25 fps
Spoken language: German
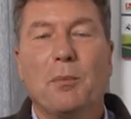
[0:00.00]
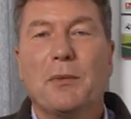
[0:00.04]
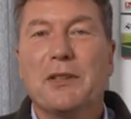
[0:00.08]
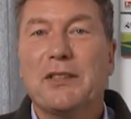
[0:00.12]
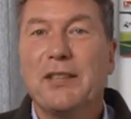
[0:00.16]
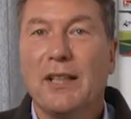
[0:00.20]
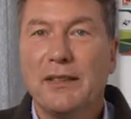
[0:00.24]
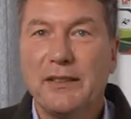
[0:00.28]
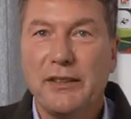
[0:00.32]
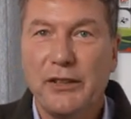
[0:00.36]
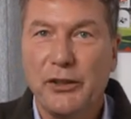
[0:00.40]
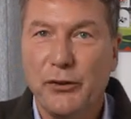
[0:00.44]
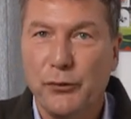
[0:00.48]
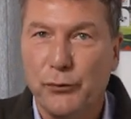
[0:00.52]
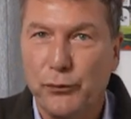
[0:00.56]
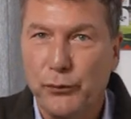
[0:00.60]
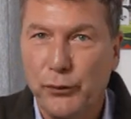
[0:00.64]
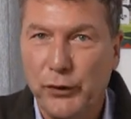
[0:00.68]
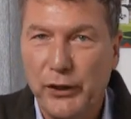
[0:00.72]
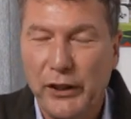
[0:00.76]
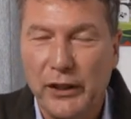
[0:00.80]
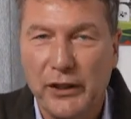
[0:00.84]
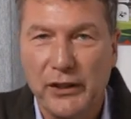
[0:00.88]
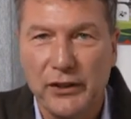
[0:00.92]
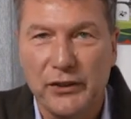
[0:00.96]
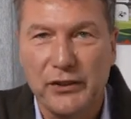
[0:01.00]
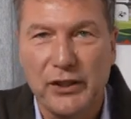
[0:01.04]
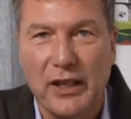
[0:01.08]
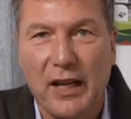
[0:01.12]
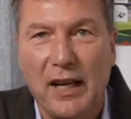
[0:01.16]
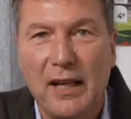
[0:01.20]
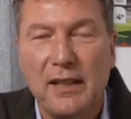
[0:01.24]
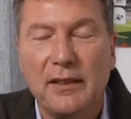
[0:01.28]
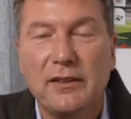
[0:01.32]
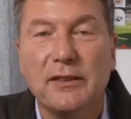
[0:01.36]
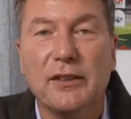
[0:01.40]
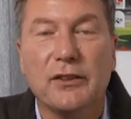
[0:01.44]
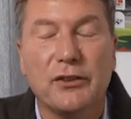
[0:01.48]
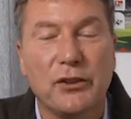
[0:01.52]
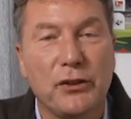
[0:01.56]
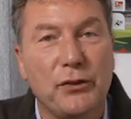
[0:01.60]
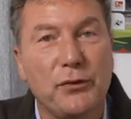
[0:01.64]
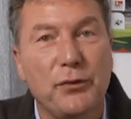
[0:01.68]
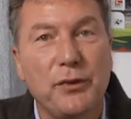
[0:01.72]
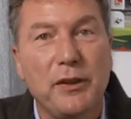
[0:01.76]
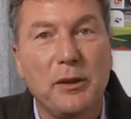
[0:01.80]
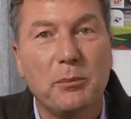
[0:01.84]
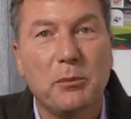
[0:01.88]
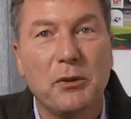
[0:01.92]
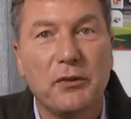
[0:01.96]
Es hat sich viel getan, es ist
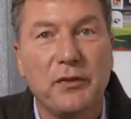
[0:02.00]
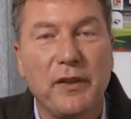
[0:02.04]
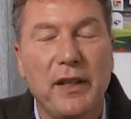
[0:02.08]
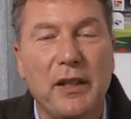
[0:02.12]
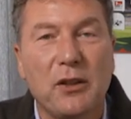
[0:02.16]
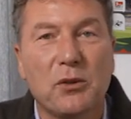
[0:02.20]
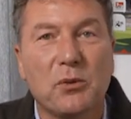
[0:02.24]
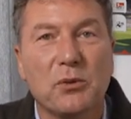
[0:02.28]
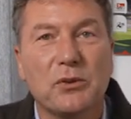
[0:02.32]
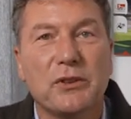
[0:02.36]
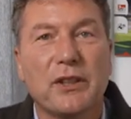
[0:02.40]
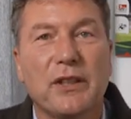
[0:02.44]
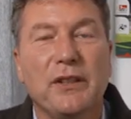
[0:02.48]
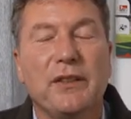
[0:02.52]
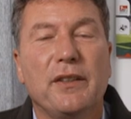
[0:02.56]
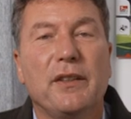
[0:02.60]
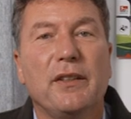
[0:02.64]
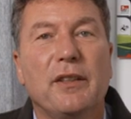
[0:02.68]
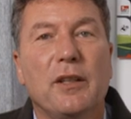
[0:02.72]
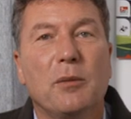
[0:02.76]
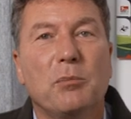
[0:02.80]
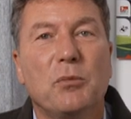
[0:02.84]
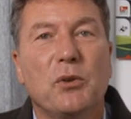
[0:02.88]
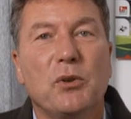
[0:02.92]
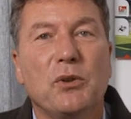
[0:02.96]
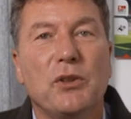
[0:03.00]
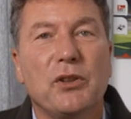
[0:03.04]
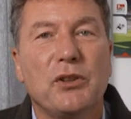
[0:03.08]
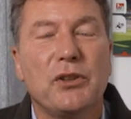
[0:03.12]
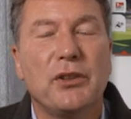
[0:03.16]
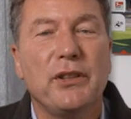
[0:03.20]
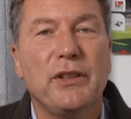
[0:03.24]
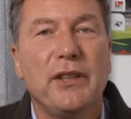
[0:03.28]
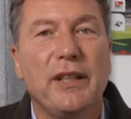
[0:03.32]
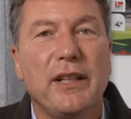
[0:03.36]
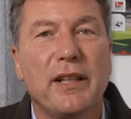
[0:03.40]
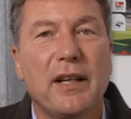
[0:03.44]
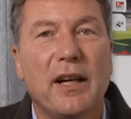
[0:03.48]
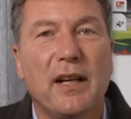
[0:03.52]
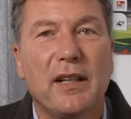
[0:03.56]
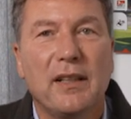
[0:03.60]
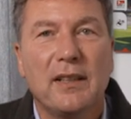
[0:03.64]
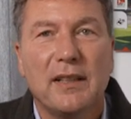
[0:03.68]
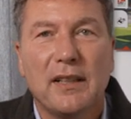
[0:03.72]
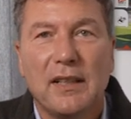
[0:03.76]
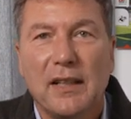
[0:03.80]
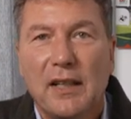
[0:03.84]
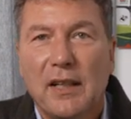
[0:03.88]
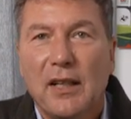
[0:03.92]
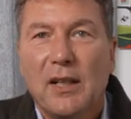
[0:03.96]
viel Bewegung drin in der Bundesliga
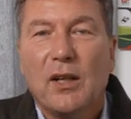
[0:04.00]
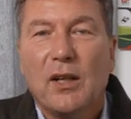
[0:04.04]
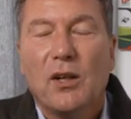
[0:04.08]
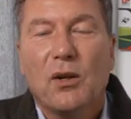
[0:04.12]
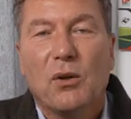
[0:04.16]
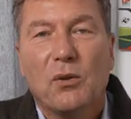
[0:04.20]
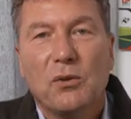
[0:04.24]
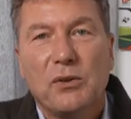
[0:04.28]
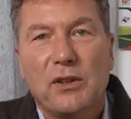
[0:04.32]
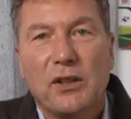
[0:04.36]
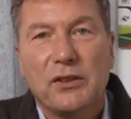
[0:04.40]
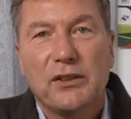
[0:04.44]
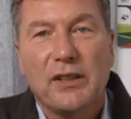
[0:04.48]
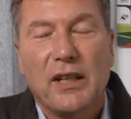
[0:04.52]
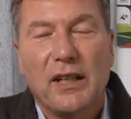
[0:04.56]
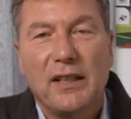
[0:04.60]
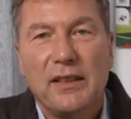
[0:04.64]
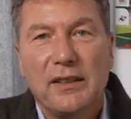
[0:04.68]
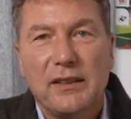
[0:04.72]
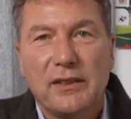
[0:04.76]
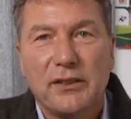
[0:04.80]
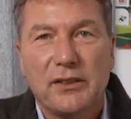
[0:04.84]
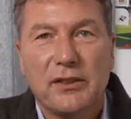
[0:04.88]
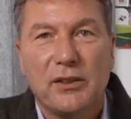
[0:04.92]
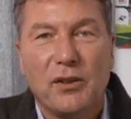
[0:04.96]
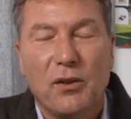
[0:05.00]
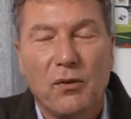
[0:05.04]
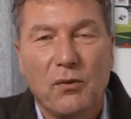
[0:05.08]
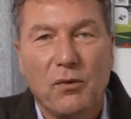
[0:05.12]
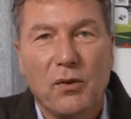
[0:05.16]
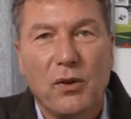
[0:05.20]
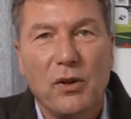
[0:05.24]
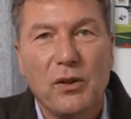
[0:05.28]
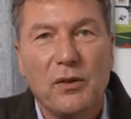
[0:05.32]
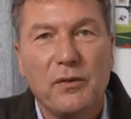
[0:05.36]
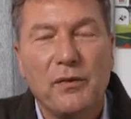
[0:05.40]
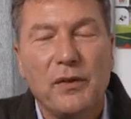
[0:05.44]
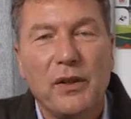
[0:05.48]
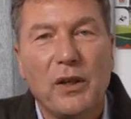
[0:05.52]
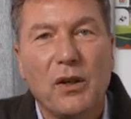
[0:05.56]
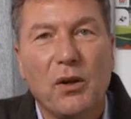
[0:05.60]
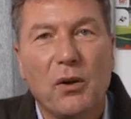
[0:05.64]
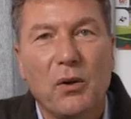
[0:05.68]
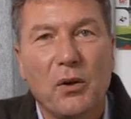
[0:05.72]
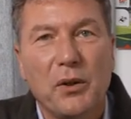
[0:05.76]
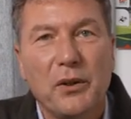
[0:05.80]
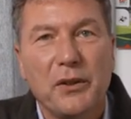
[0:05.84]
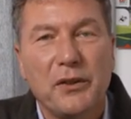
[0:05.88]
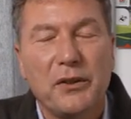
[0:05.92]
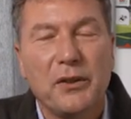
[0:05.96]
und das alles wollen wir
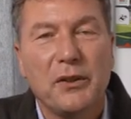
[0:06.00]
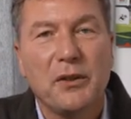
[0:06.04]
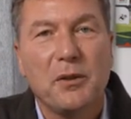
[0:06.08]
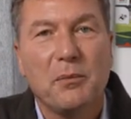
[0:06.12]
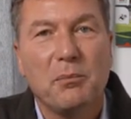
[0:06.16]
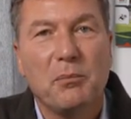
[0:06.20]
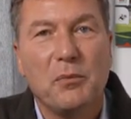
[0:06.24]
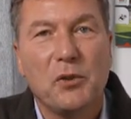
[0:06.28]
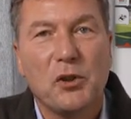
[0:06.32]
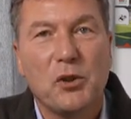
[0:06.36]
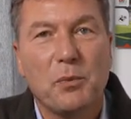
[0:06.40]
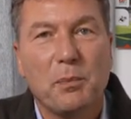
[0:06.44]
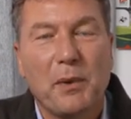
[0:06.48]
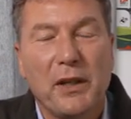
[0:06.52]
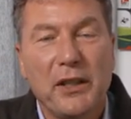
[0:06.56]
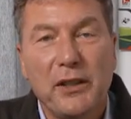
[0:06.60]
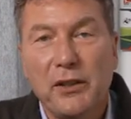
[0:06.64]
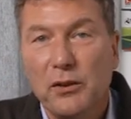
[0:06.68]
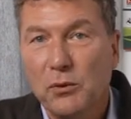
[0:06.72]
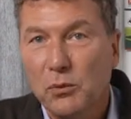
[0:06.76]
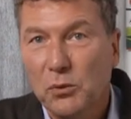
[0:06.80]
heute besprechen.